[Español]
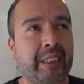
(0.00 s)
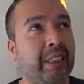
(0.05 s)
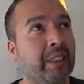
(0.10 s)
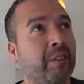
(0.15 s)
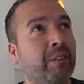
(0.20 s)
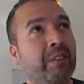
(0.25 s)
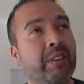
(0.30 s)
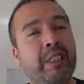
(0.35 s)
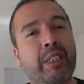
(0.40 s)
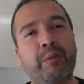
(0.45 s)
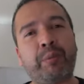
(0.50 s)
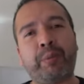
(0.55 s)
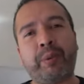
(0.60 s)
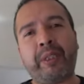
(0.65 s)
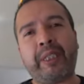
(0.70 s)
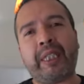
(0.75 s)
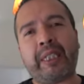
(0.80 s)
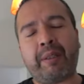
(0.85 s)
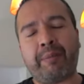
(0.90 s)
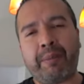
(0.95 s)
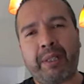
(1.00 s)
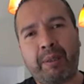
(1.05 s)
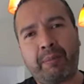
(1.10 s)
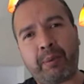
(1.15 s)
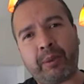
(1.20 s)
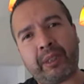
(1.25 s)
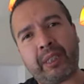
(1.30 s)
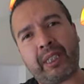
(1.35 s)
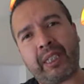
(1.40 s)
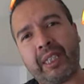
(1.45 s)
Entonces, pues ya
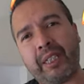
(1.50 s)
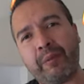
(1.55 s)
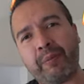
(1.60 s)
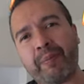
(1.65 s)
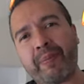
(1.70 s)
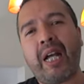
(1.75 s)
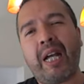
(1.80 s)
terminamos aquí.